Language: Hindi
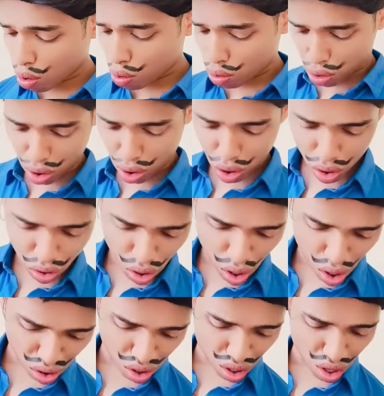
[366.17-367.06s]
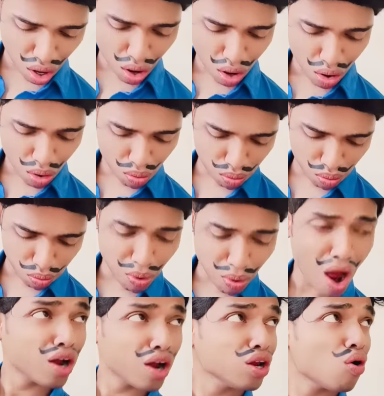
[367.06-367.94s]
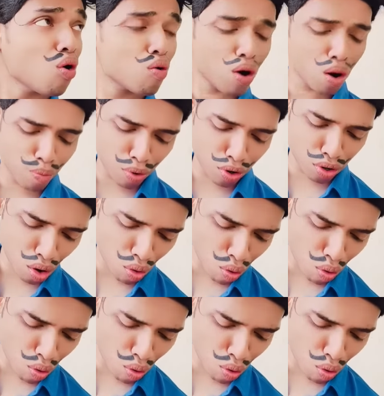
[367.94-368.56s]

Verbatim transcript: नीचे से भारी होगा पर ये